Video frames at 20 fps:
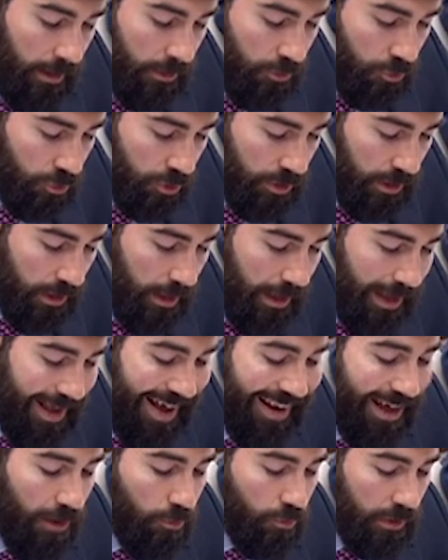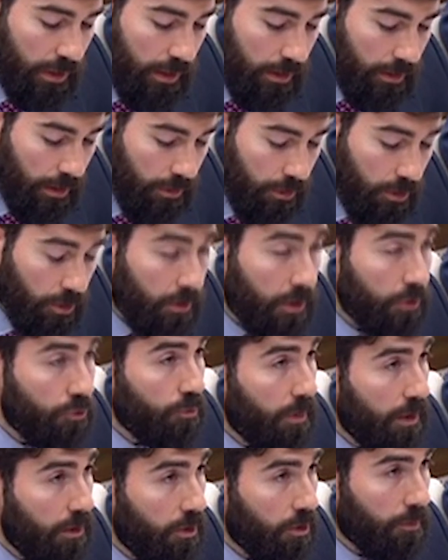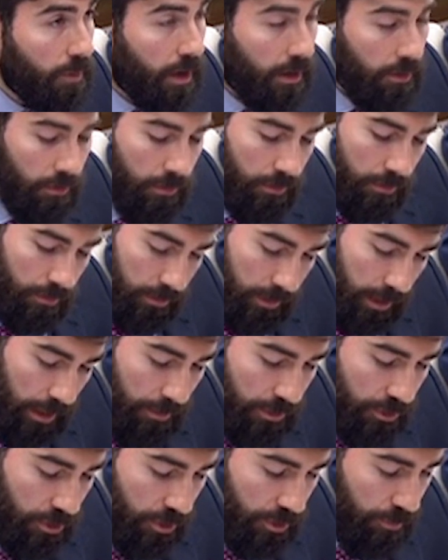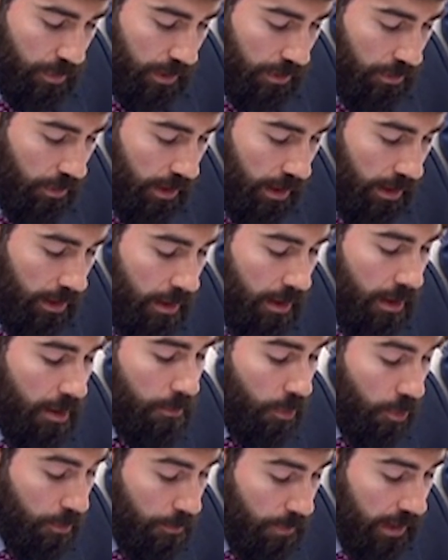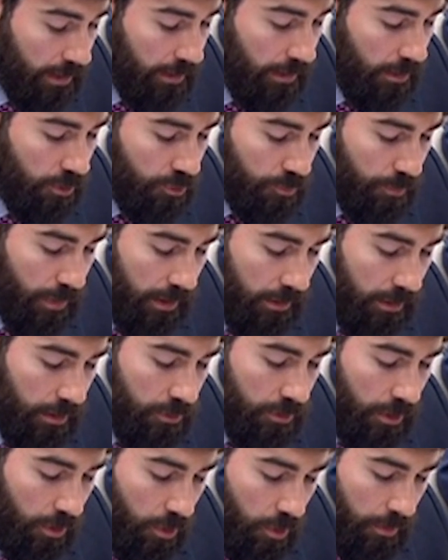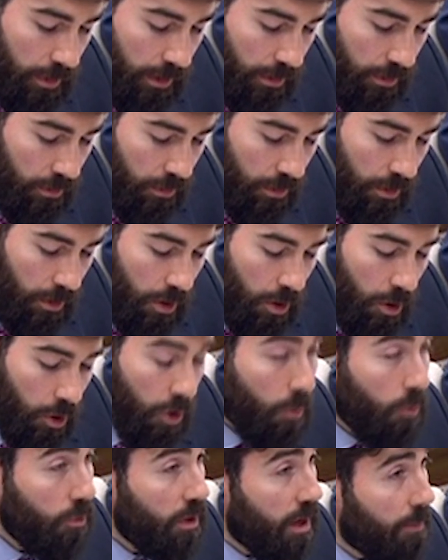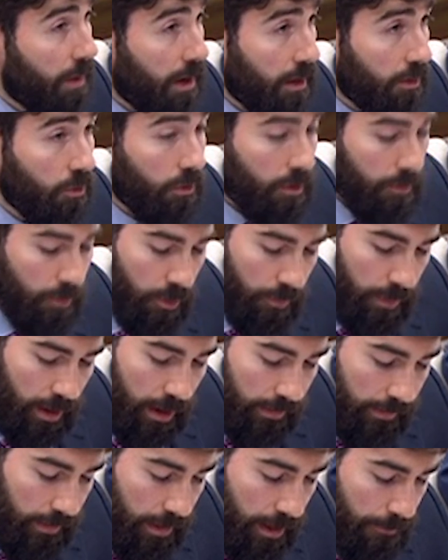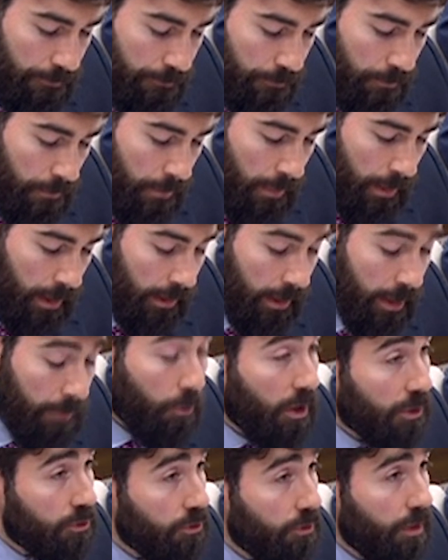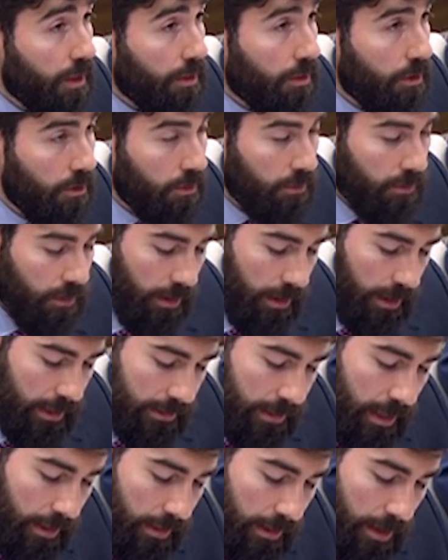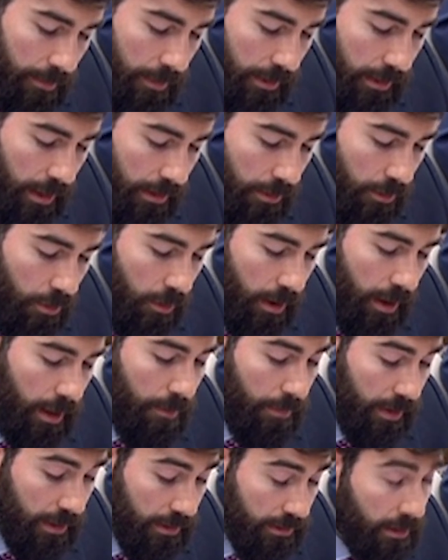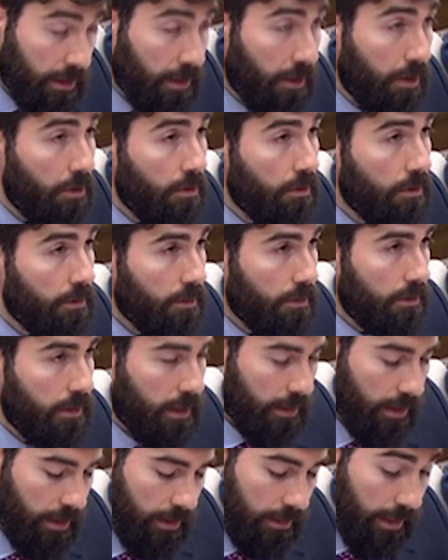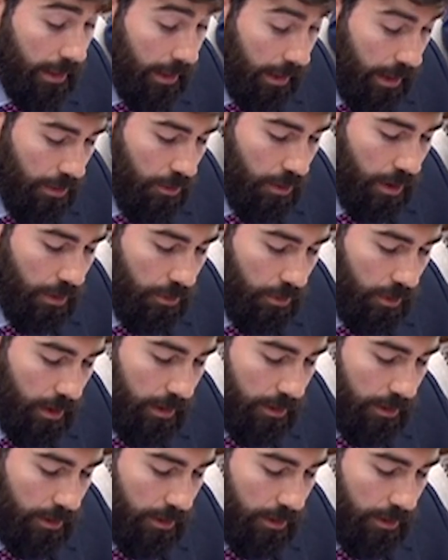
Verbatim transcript: eso sí, a la utilización de su medio hermano, Televisión Española, por parte de los partidos del Gobierno como un aparato de propaganda que, por asociación, está dinamitando el prestigio de, Radio Nacional